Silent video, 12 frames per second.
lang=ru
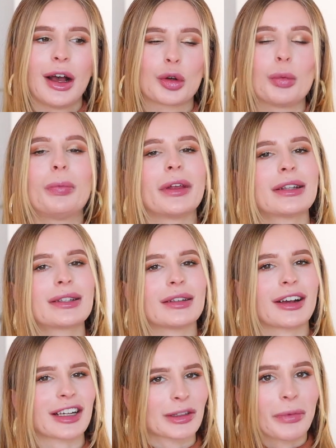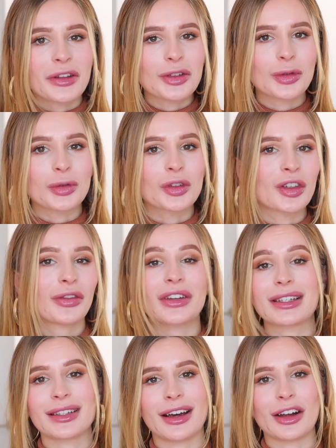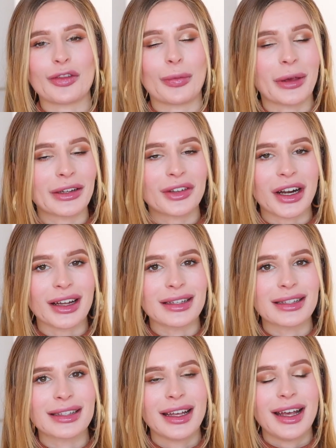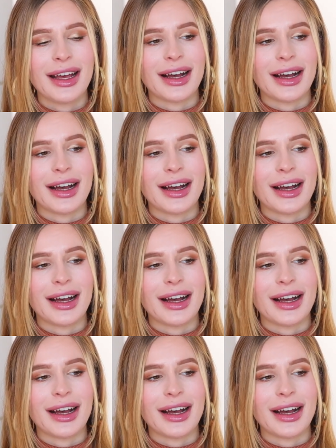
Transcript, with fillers: купить косметику Джеффри Стара в первый раз,